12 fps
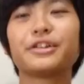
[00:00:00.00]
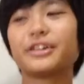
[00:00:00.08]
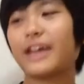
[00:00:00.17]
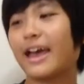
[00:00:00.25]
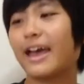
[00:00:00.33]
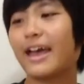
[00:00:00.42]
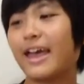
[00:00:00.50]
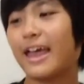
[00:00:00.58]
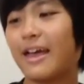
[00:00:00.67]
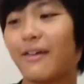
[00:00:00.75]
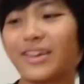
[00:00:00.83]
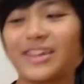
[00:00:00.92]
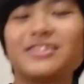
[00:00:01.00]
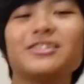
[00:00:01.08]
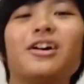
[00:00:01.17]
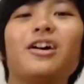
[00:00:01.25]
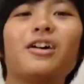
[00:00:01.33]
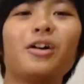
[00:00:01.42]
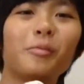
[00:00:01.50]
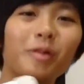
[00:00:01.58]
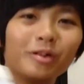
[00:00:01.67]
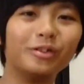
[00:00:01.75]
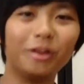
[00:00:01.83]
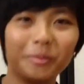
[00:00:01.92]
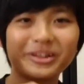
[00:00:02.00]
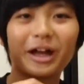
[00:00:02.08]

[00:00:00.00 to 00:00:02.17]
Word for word: いうことで、えー、私の思うのび